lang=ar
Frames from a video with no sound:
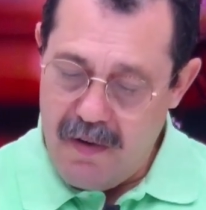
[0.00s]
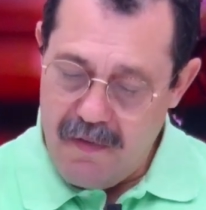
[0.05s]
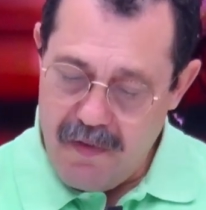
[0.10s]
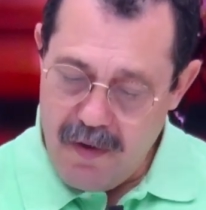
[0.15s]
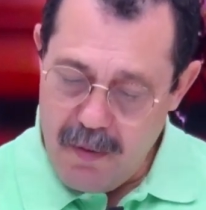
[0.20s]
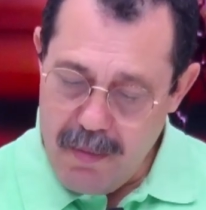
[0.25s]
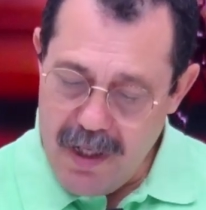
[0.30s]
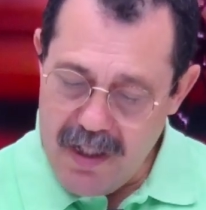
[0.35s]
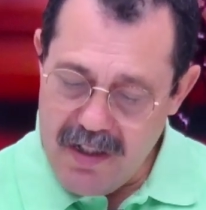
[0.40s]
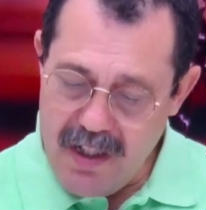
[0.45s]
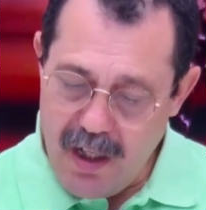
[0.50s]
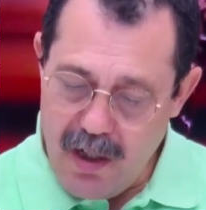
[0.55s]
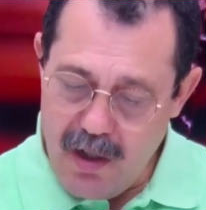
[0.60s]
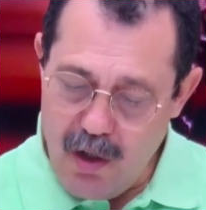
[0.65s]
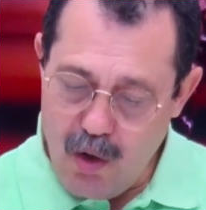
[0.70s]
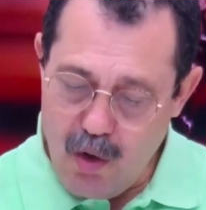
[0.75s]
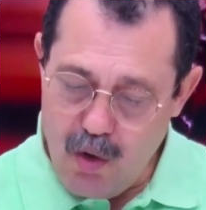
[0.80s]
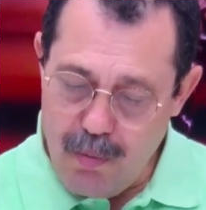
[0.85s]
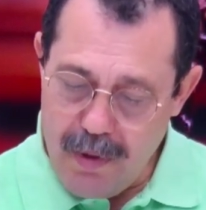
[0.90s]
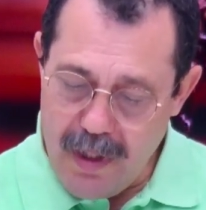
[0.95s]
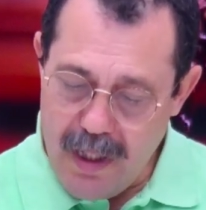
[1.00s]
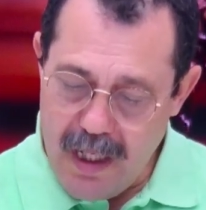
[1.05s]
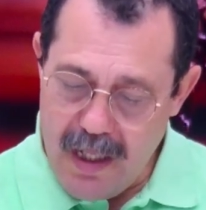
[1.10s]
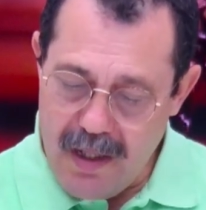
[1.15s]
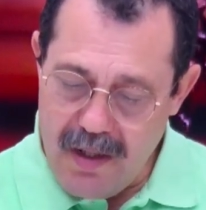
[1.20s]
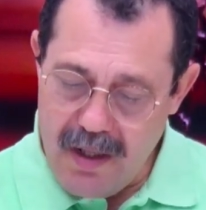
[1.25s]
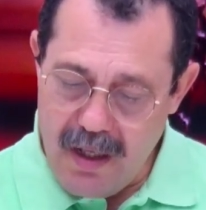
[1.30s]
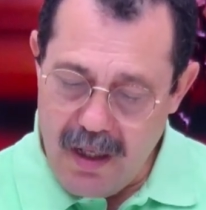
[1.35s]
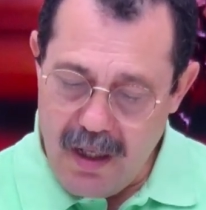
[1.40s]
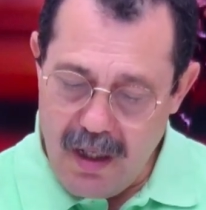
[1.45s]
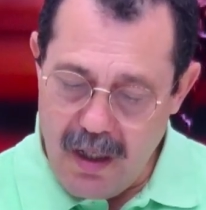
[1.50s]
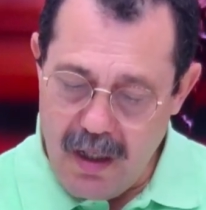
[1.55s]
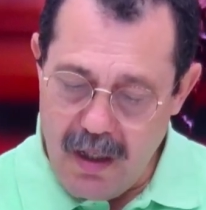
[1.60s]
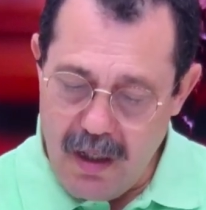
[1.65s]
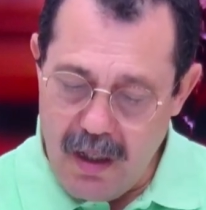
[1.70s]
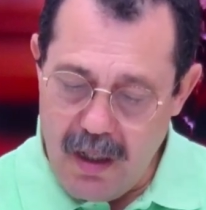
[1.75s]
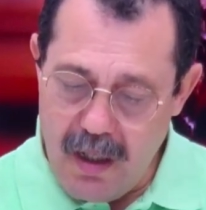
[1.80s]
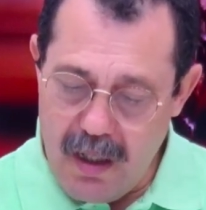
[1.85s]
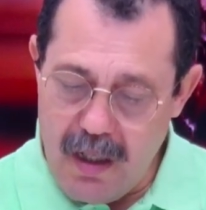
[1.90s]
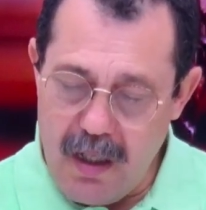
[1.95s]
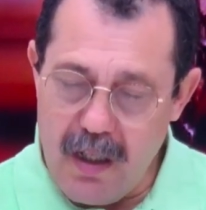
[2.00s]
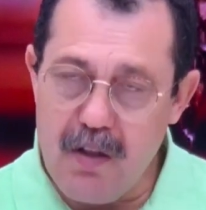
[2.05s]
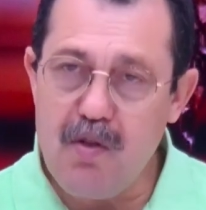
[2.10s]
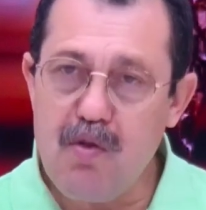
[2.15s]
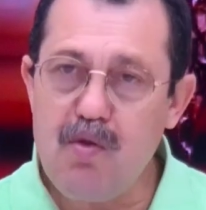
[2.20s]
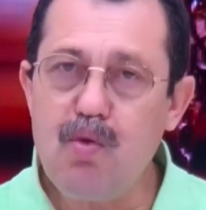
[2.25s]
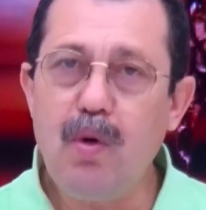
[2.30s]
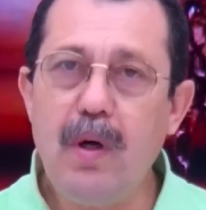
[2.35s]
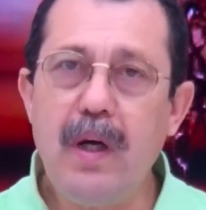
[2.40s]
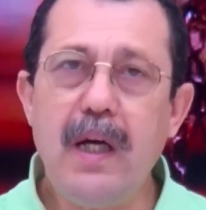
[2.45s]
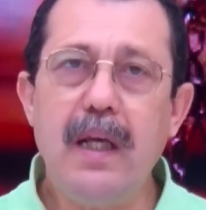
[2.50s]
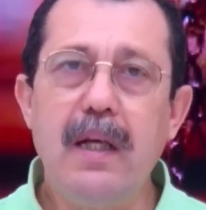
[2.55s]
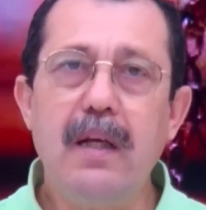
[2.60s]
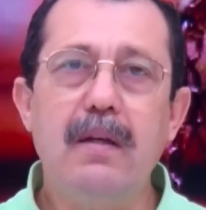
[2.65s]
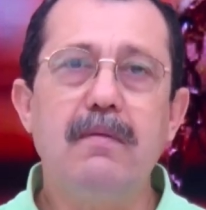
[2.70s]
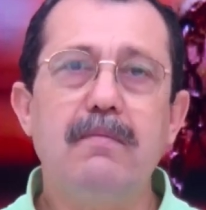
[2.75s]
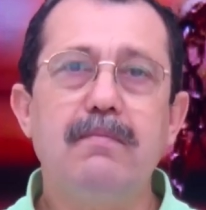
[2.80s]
فيما يتعلق بهذا السؤال